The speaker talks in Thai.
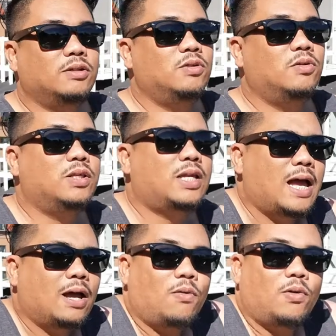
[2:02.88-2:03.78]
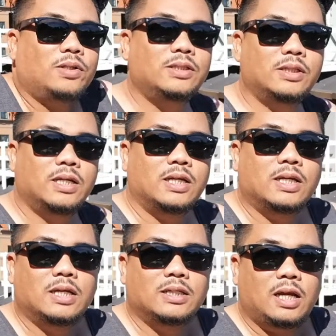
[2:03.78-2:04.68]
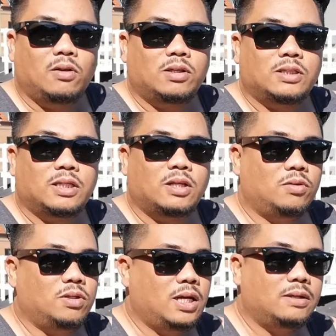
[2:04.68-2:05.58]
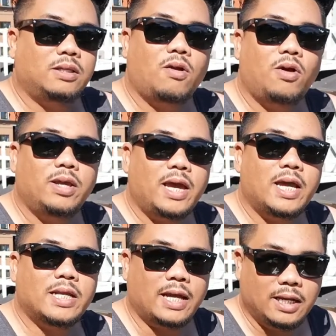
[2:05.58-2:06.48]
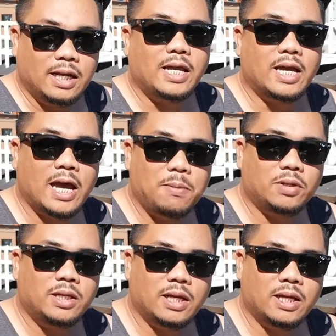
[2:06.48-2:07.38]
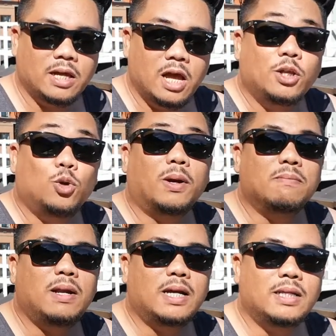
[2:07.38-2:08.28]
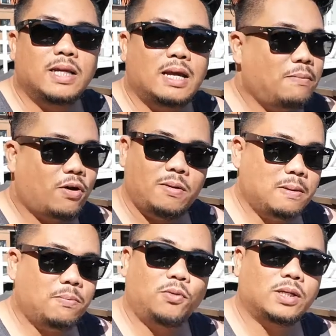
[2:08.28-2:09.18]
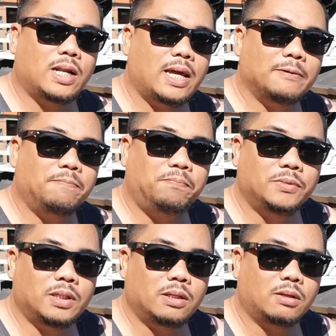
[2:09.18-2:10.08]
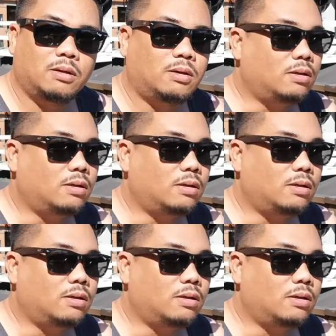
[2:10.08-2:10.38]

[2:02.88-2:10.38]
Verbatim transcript: นนหนทางคนใช้รถใช้ถนนเยอะน้อยแค่ไหนอะไรยังไงพวกนี้นะฮะดูเพลินๆนะฮะไม่ค่อยมีพูดอะไร แล้วก็